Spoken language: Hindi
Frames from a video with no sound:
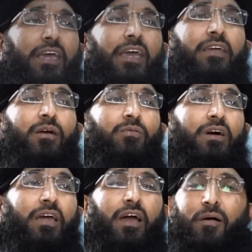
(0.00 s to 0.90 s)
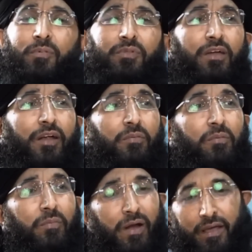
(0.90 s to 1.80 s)
लिए ये नहीं कहूंगा कि आप अपनी
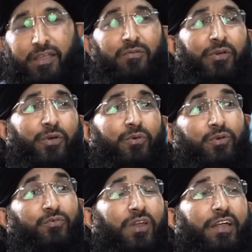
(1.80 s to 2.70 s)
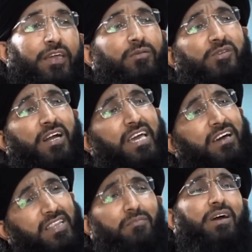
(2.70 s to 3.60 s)
अकेडमी में बैठ के जी वीडियो जी फलानी झगड़े
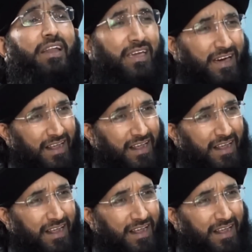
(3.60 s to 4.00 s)
खत्म करें